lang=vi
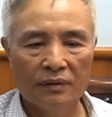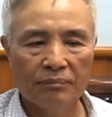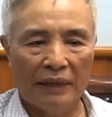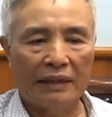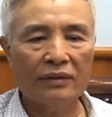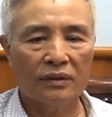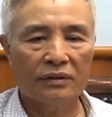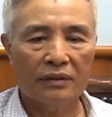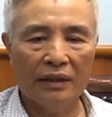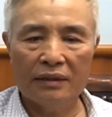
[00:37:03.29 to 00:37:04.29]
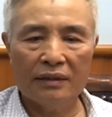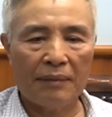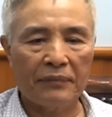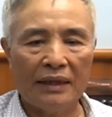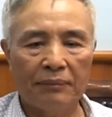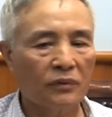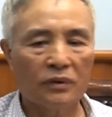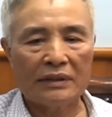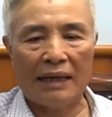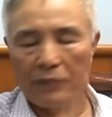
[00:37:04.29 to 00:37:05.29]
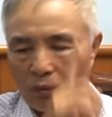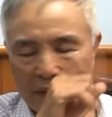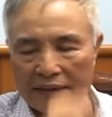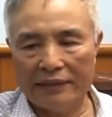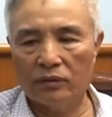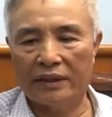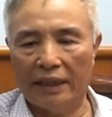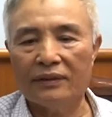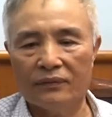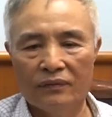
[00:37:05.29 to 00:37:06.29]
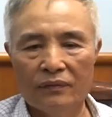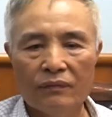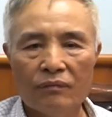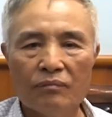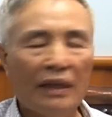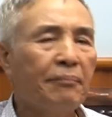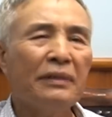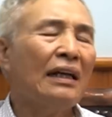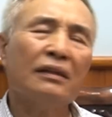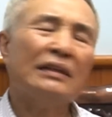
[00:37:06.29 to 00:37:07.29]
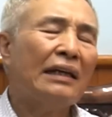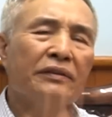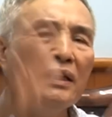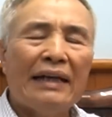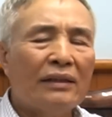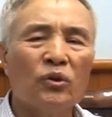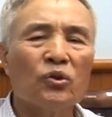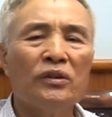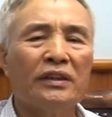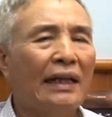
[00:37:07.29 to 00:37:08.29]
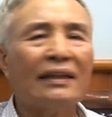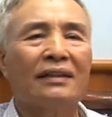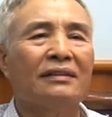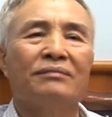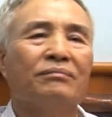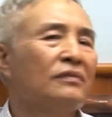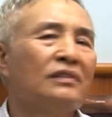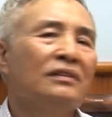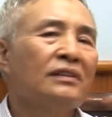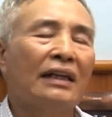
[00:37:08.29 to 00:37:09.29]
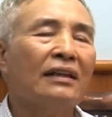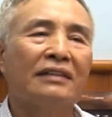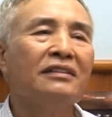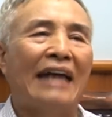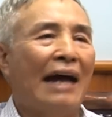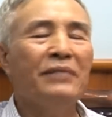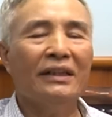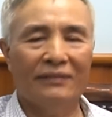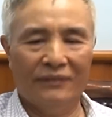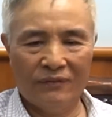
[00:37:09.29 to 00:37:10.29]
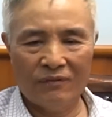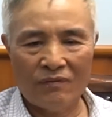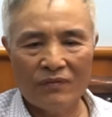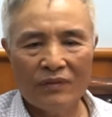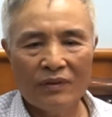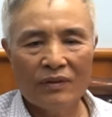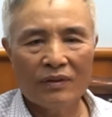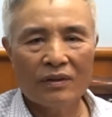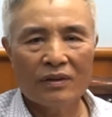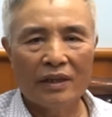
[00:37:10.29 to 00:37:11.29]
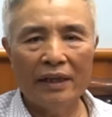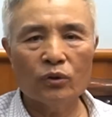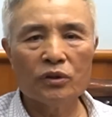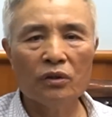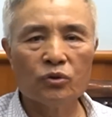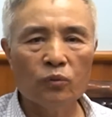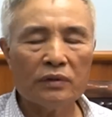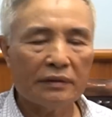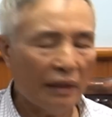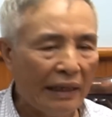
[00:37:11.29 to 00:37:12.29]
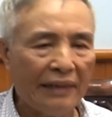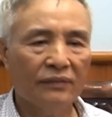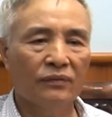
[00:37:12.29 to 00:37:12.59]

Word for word: mẹ chết rồi, cái năm cái này mà nó ra mà không bắn nhanh nó lại chết. Mà năm cái tăng nó ra nó nghiến đại đội tôi thì chắc là chắc là như cám hết. Thế tôi dùng súng ra rất nhanh,